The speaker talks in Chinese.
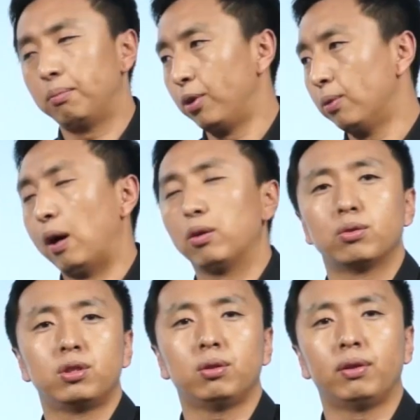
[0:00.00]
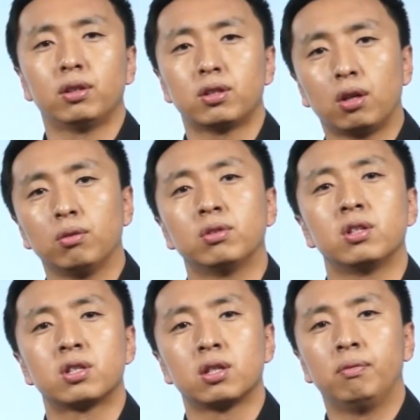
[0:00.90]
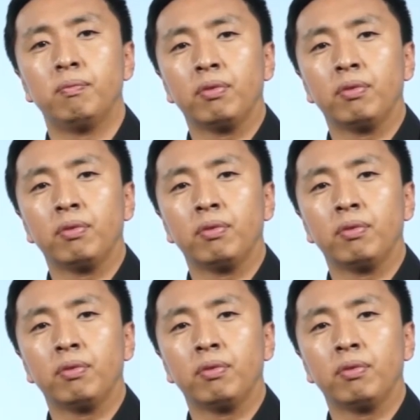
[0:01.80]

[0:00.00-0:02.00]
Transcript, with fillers: 没有把握住机会，稍纵即逝。